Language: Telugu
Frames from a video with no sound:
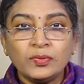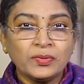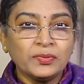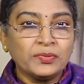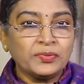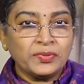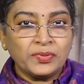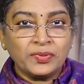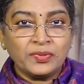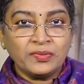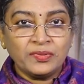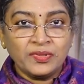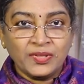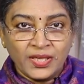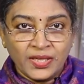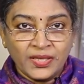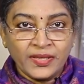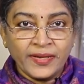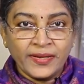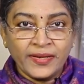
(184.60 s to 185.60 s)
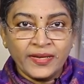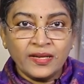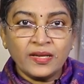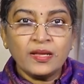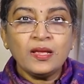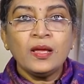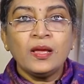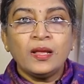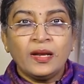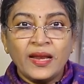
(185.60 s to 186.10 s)
అవుతూ ఉంటుంది అంటే
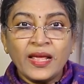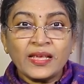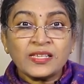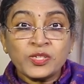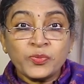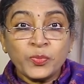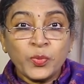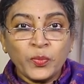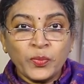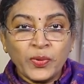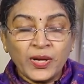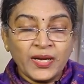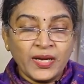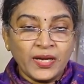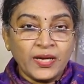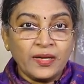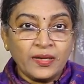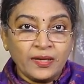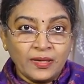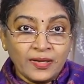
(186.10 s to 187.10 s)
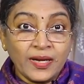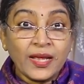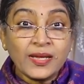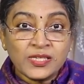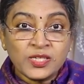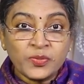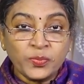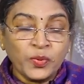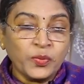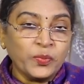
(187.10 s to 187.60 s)
ఏంటి నెక్స్ట్ మూమెంట్ ఏంటి
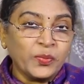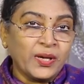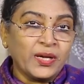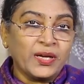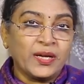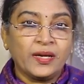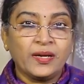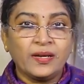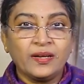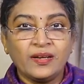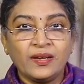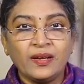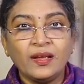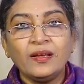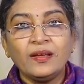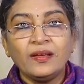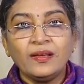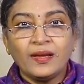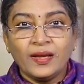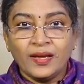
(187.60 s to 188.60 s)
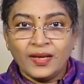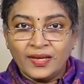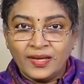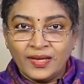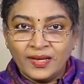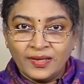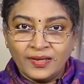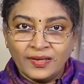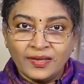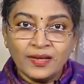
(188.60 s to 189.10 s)
నెక్స్ట్ మూమెంట్ ఏంటి
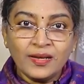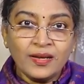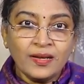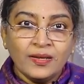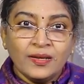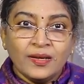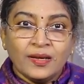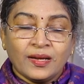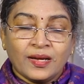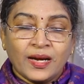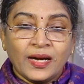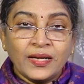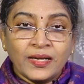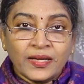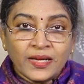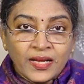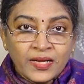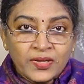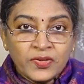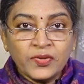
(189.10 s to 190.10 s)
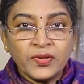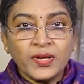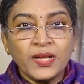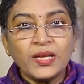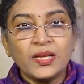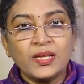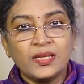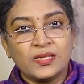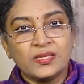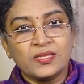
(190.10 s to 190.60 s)
అలాగా
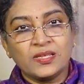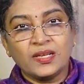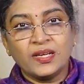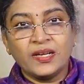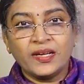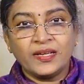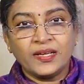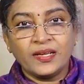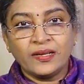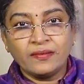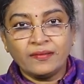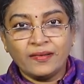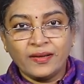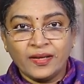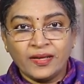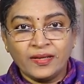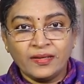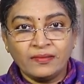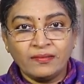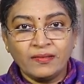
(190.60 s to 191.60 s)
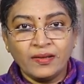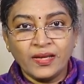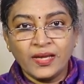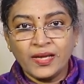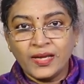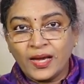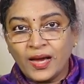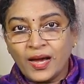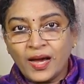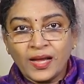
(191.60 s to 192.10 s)
కంటిన్యూటీని ఇచ్చే లెటర్ ఆర్
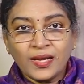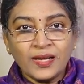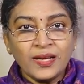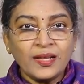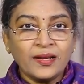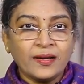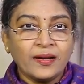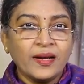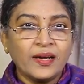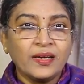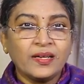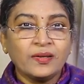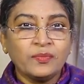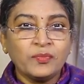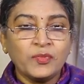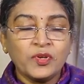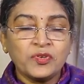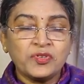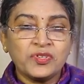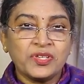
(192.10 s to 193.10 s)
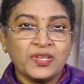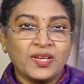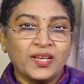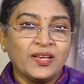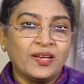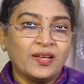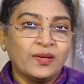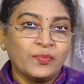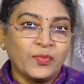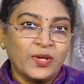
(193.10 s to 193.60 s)
ఈ ఆర్ని రాయటంలో
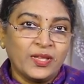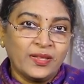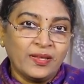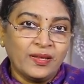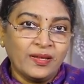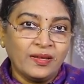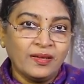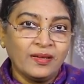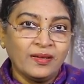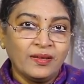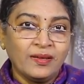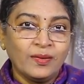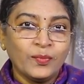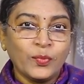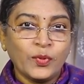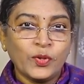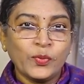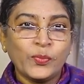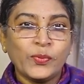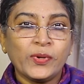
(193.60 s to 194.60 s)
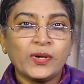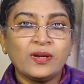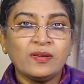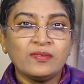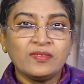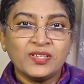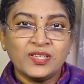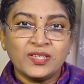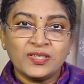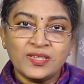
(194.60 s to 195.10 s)
చాలామంది
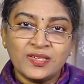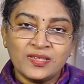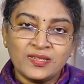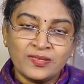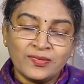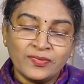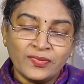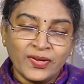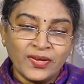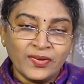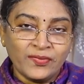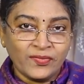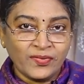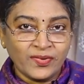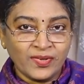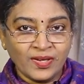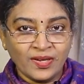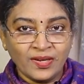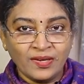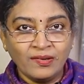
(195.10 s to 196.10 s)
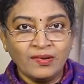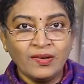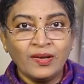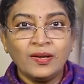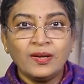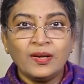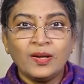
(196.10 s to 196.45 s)
పొరపాట్లు చేసేస్తూనే ఉంటారు